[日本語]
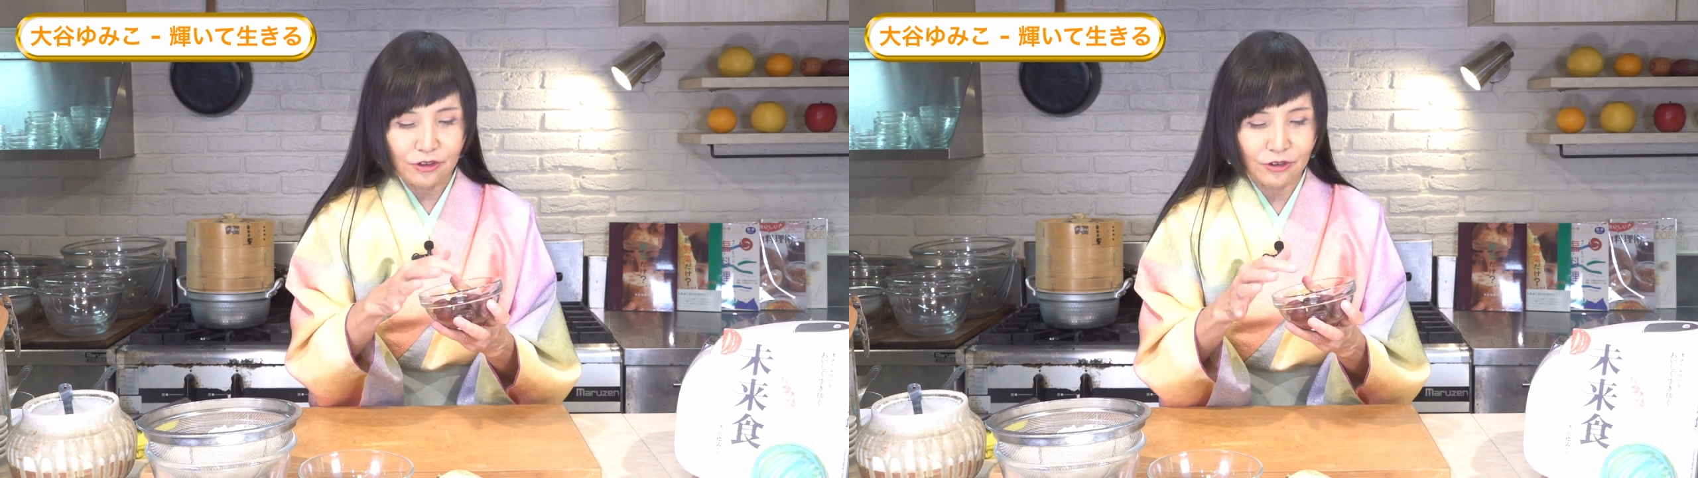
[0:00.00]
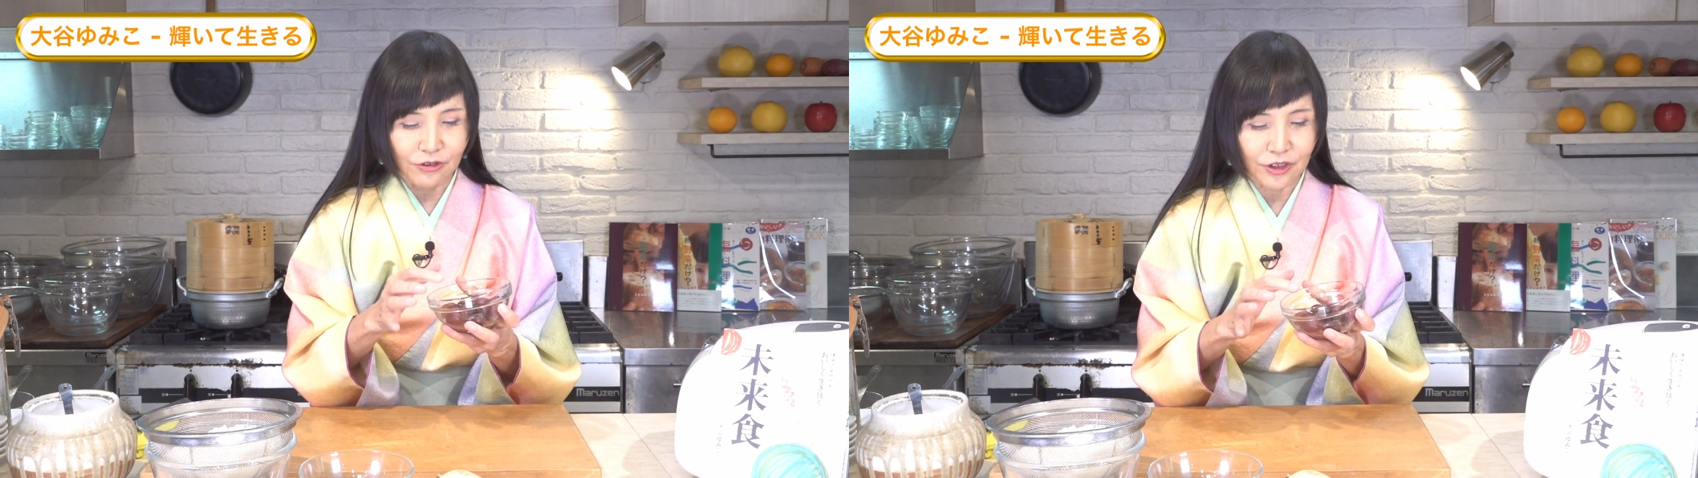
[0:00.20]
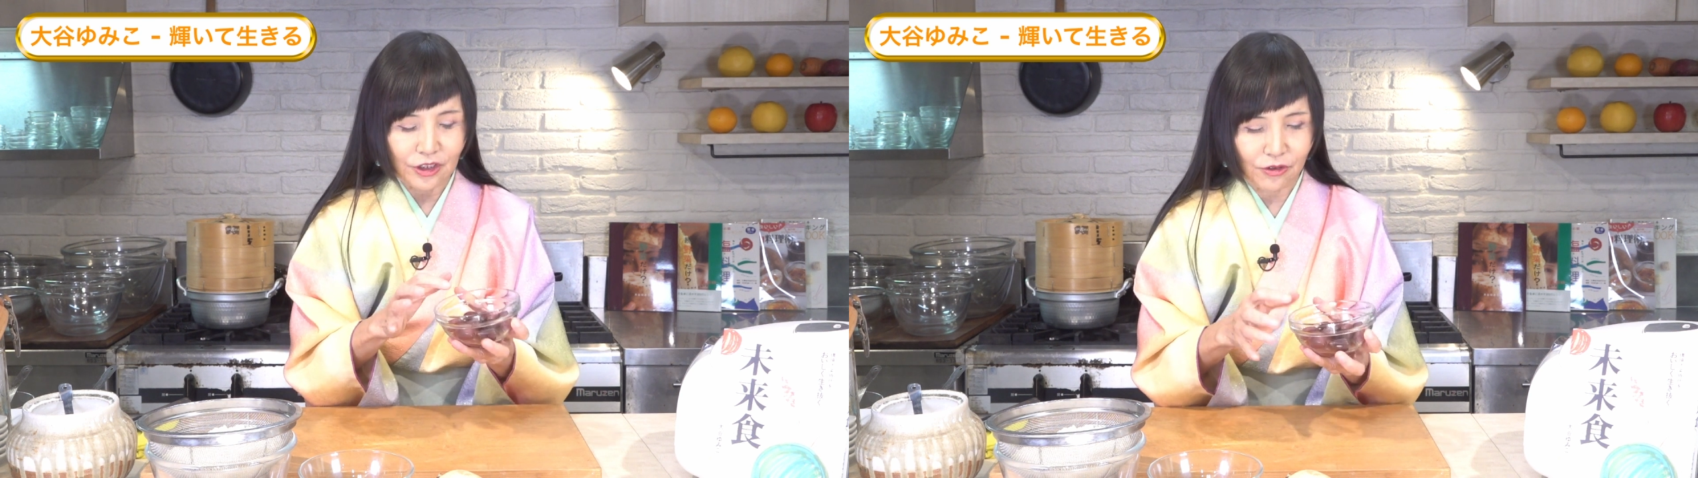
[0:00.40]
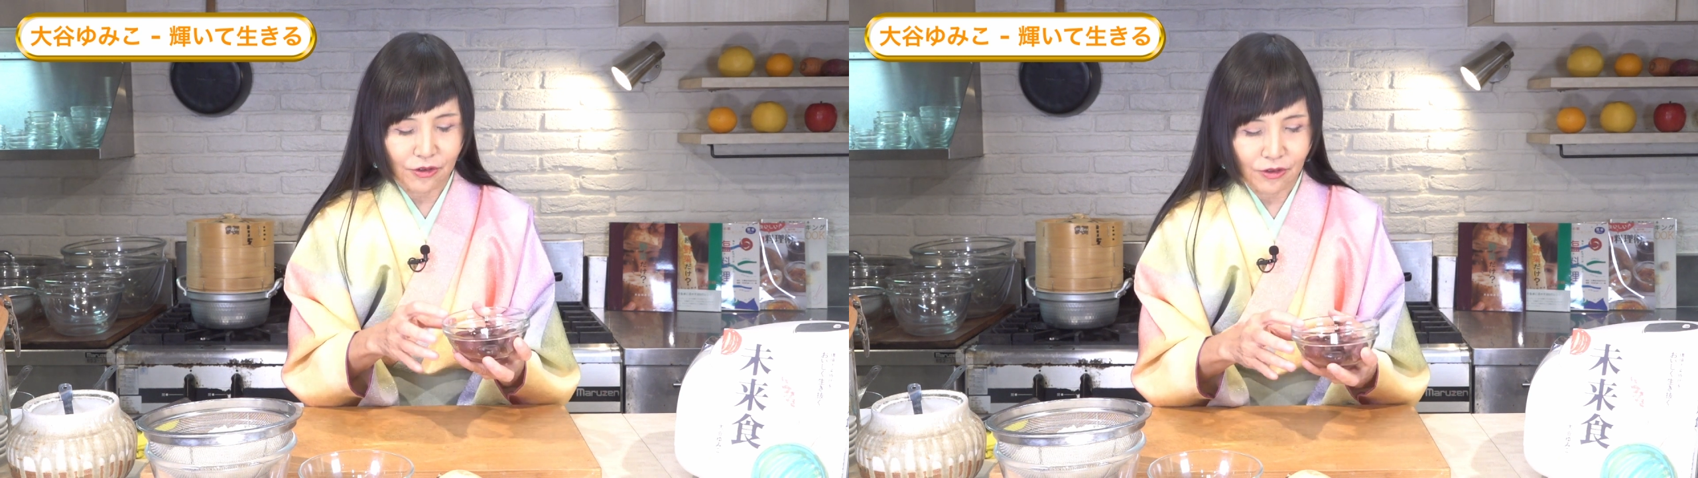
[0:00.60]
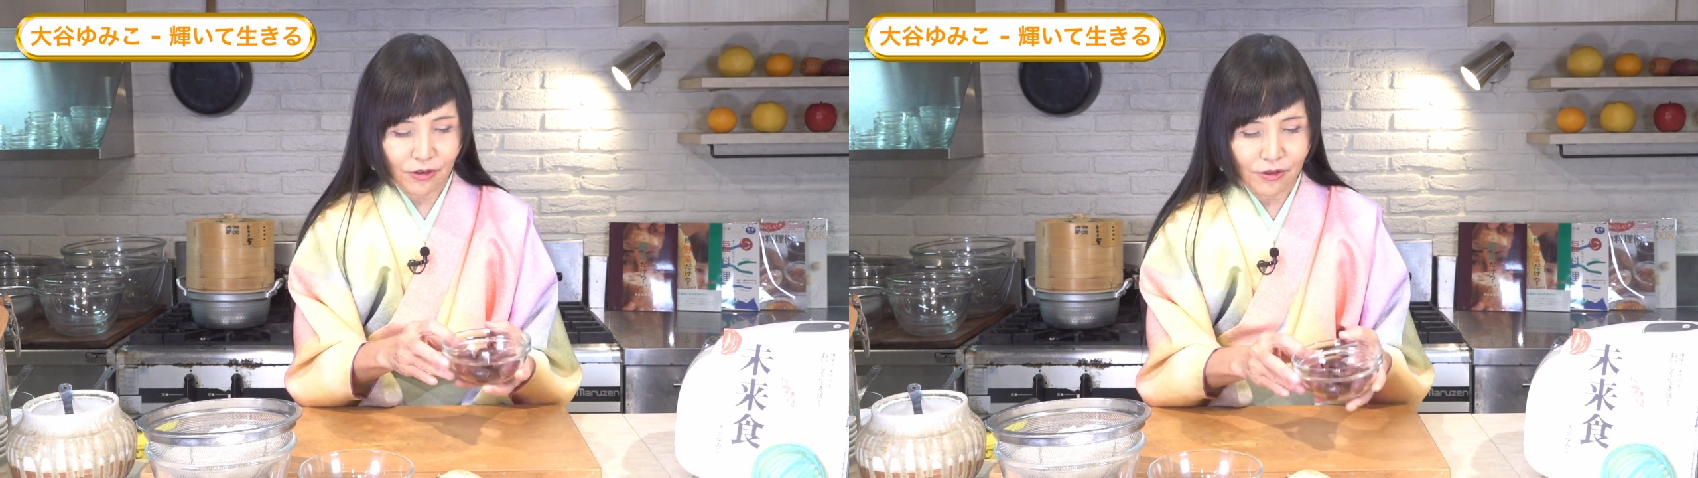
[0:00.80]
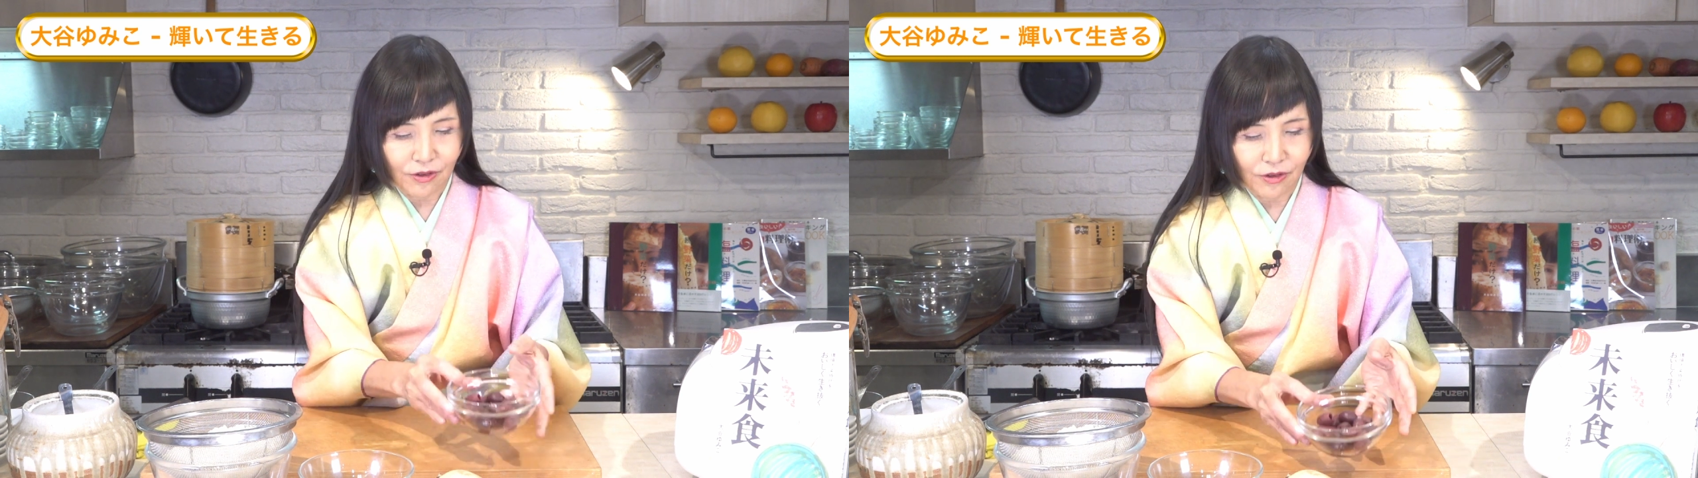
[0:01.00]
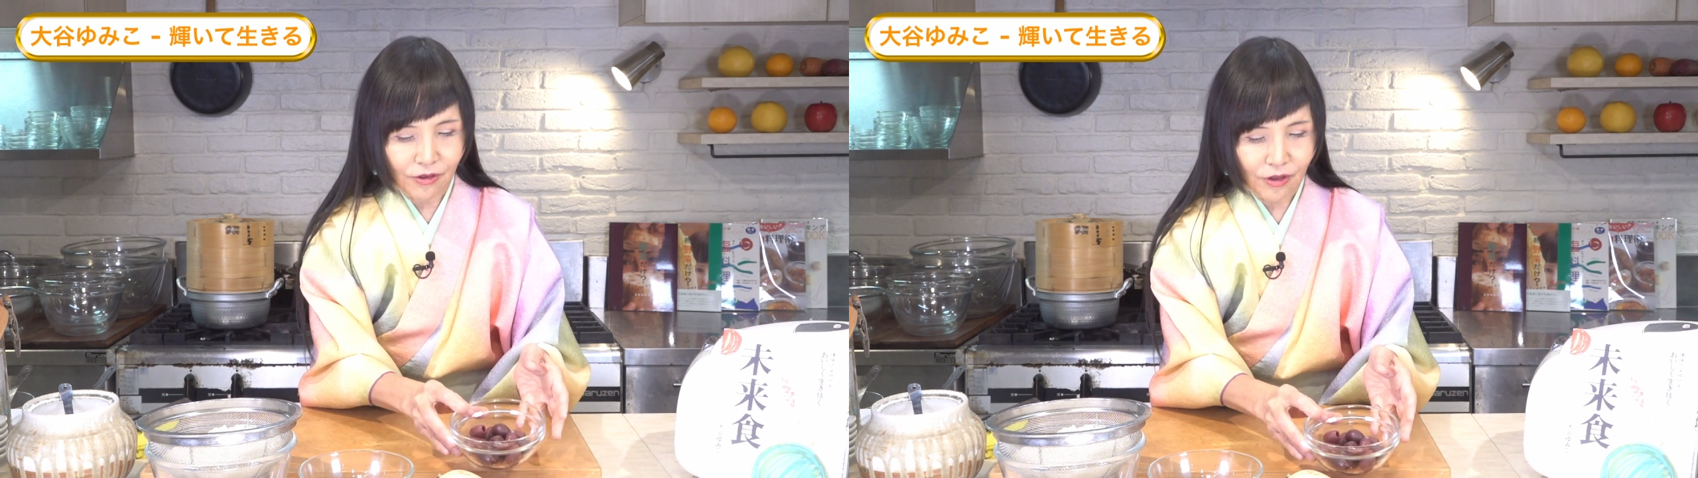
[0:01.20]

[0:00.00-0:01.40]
熟したこ